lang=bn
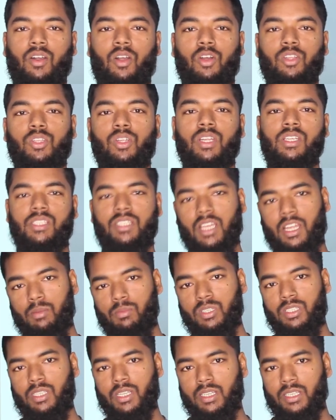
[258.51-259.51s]
অথরাইজ
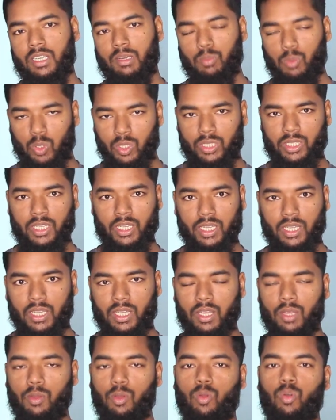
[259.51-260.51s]
সার্ভিস সেন্টার বলতে
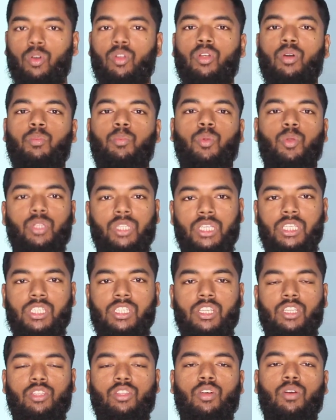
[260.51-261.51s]
কোনো
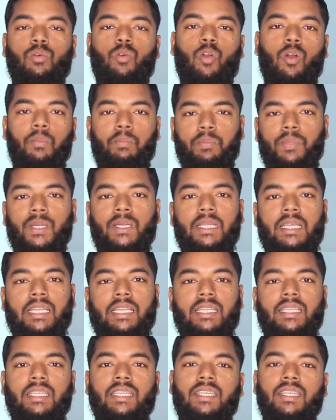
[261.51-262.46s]
প্রতিষ্ঠিত কোম্পানির